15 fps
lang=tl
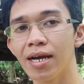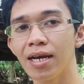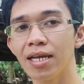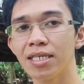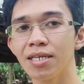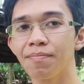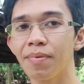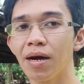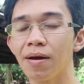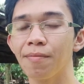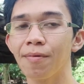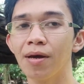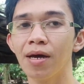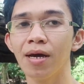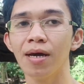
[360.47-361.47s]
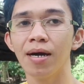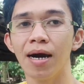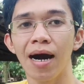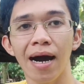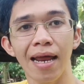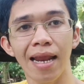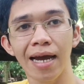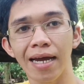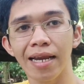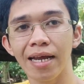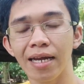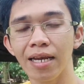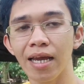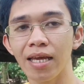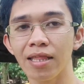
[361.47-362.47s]
regarding sa pag aalaga
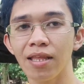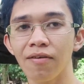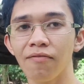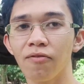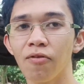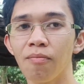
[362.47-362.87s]
ng native.